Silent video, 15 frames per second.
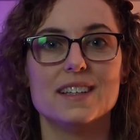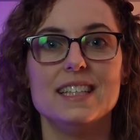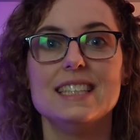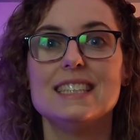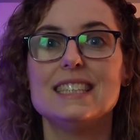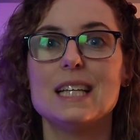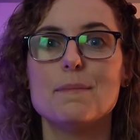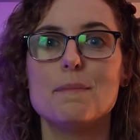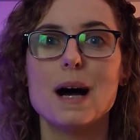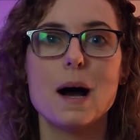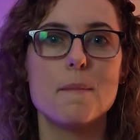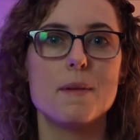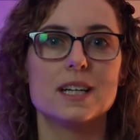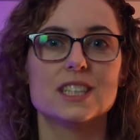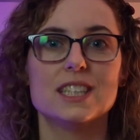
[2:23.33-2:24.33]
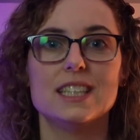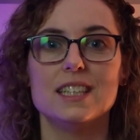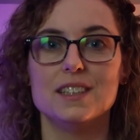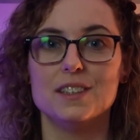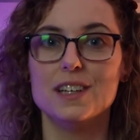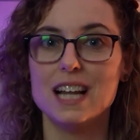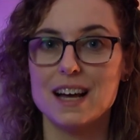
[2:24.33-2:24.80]
n'hésitez pas à
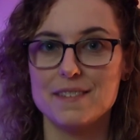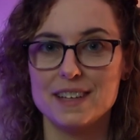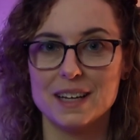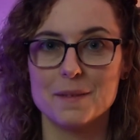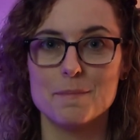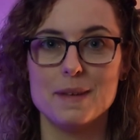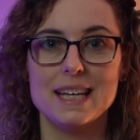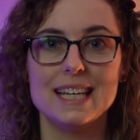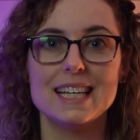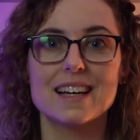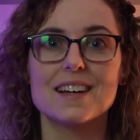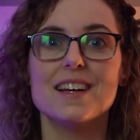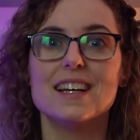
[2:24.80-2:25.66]
manger de la viande maigre,